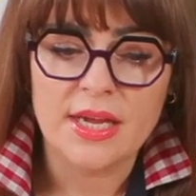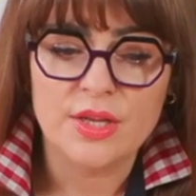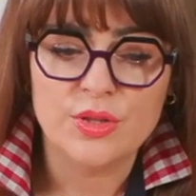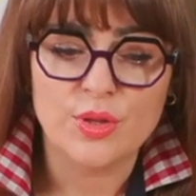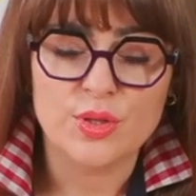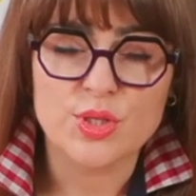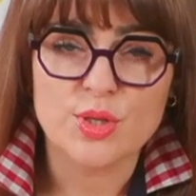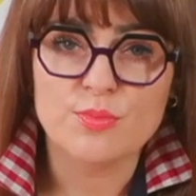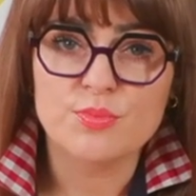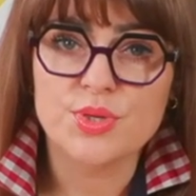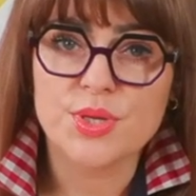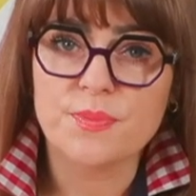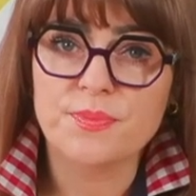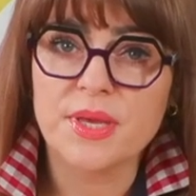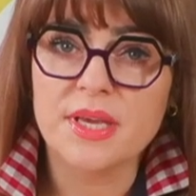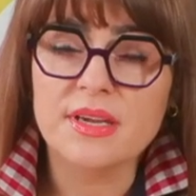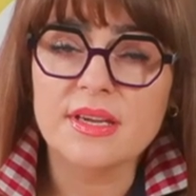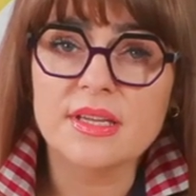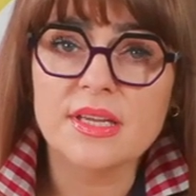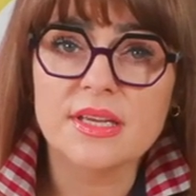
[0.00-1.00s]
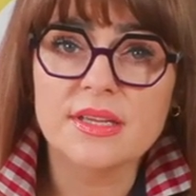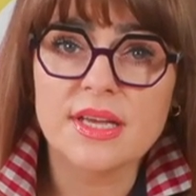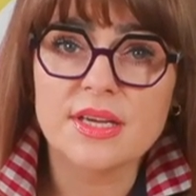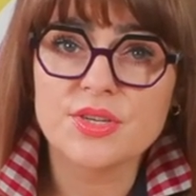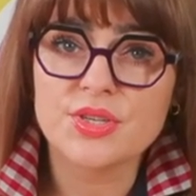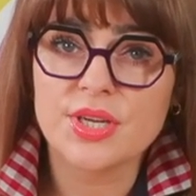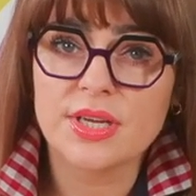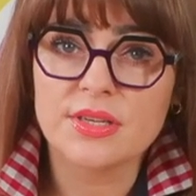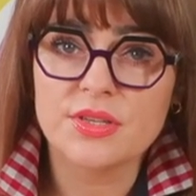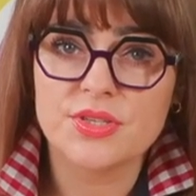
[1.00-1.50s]
To są przepiękne
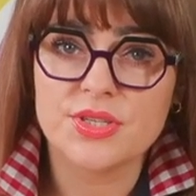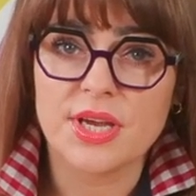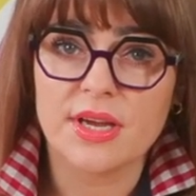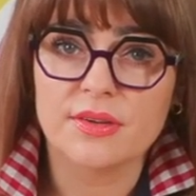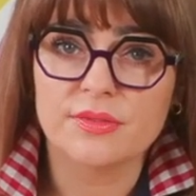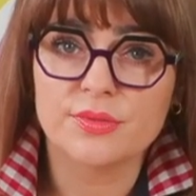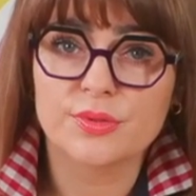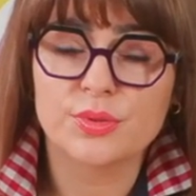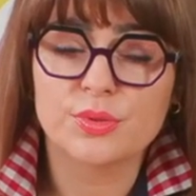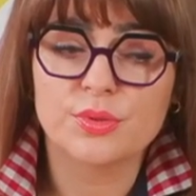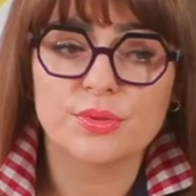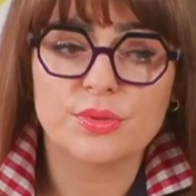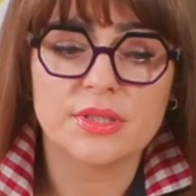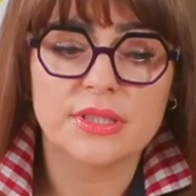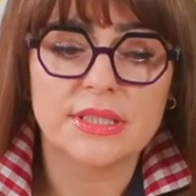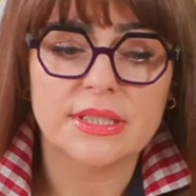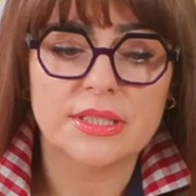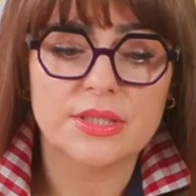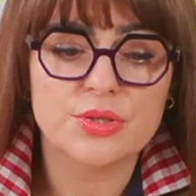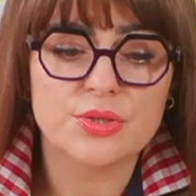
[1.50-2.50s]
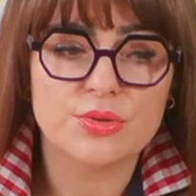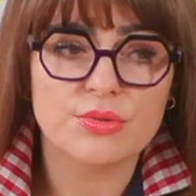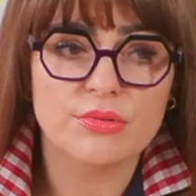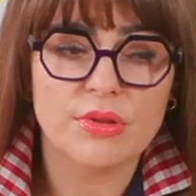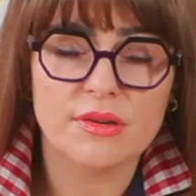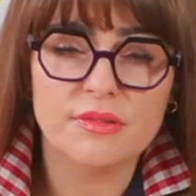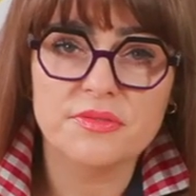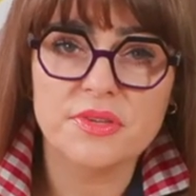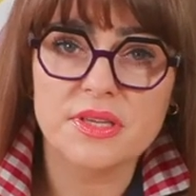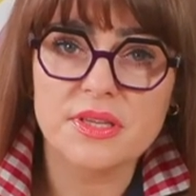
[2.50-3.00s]
narzędzia, w których
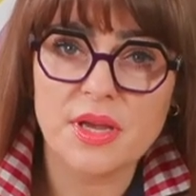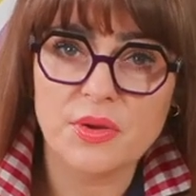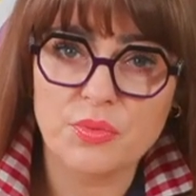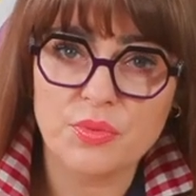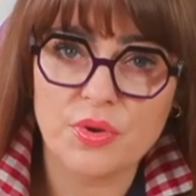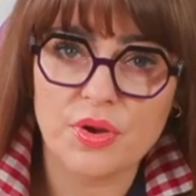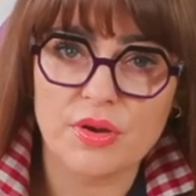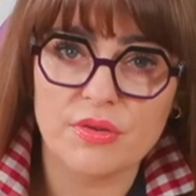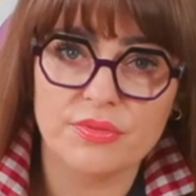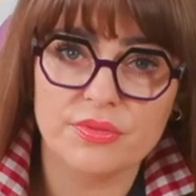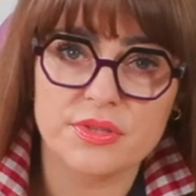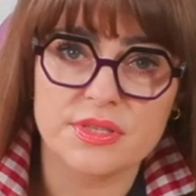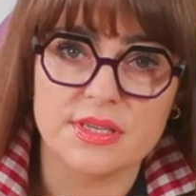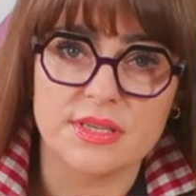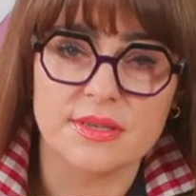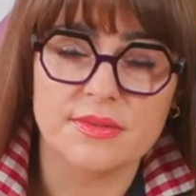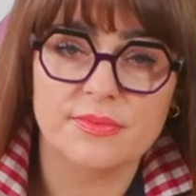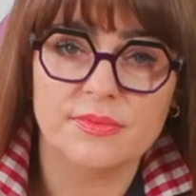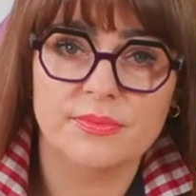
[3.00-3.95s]
cudowni naukowcy